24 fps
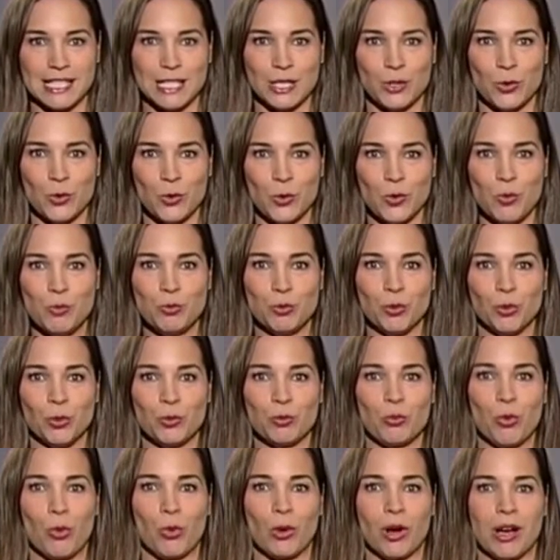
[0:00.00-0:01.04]
geübt und
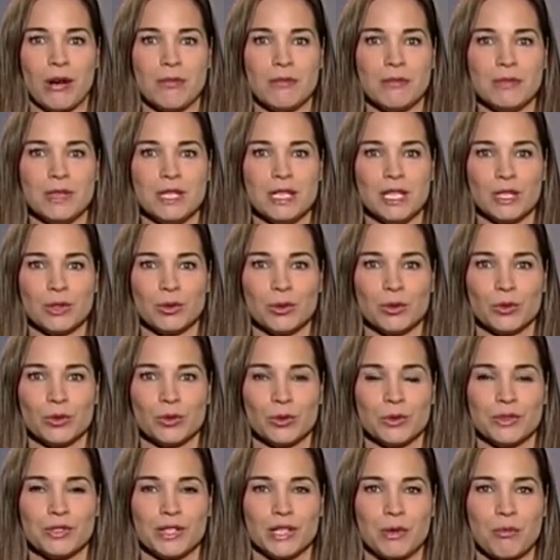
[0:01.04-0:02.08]
programmiert und
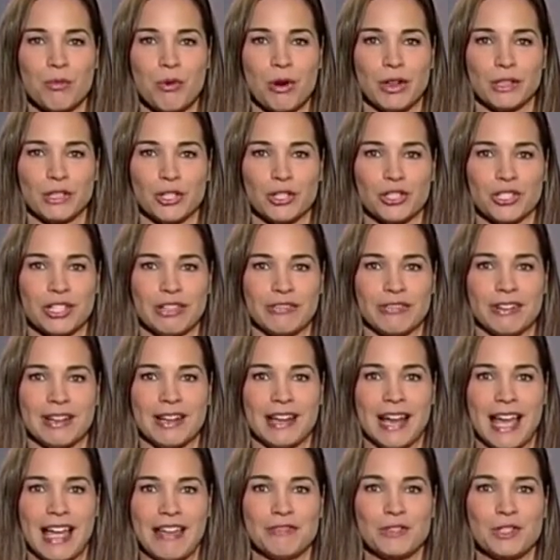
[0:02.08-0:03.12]
unser Reporter Stefan
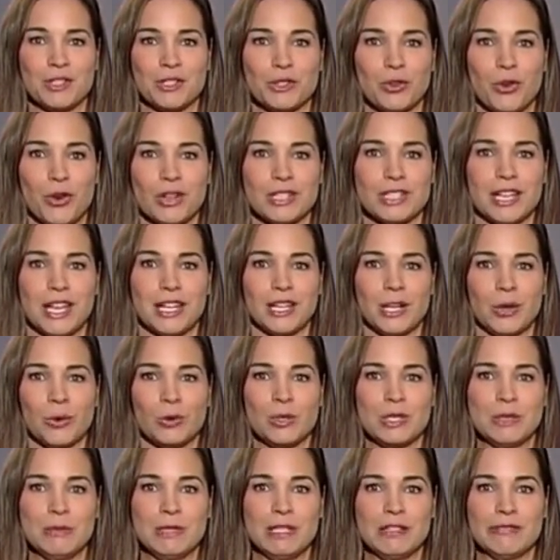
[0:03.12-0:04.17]
Leiven ist heute an der
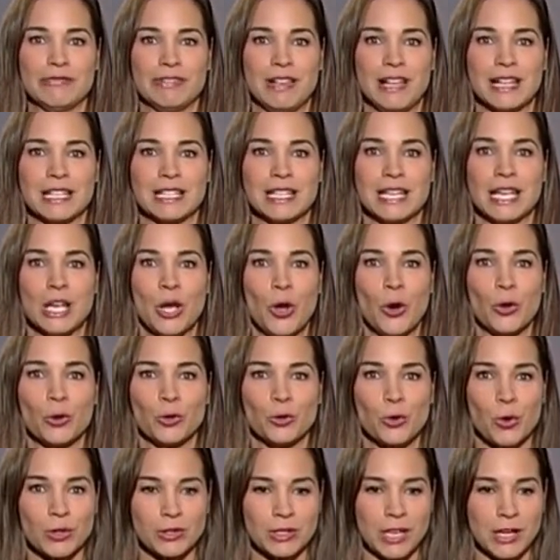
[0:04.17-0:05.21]
Uni Bielefeld und
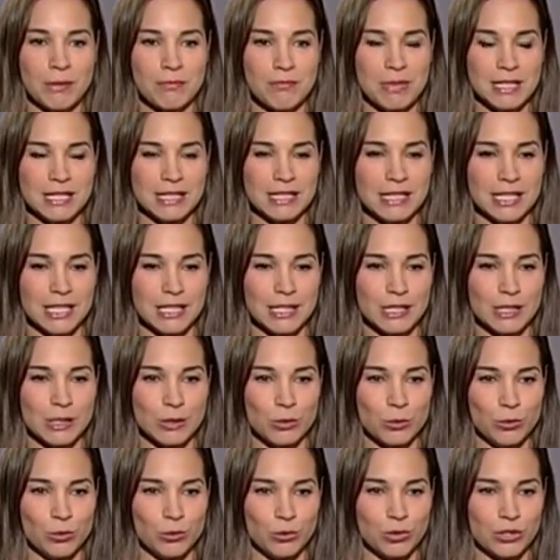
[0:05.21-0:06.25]
guckt ein bisschen
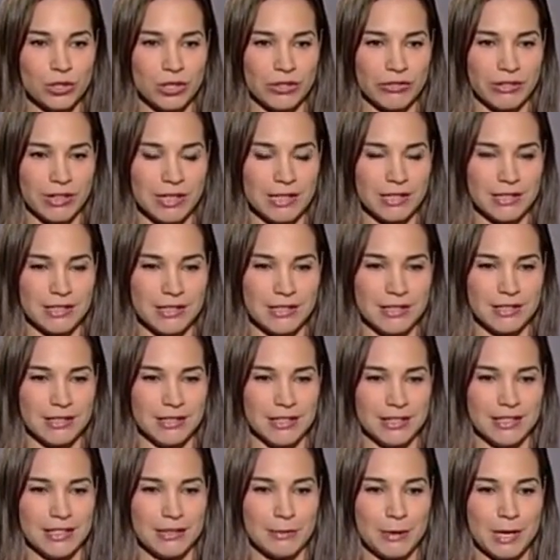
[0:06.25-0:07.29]
zu. Stefan,
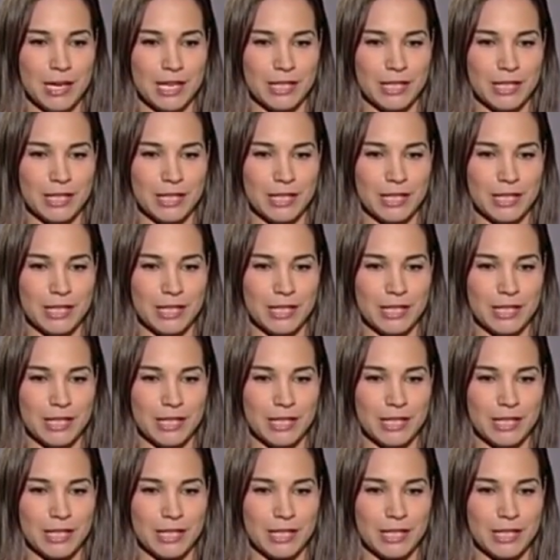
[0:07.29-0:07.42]
der sieht aber ganz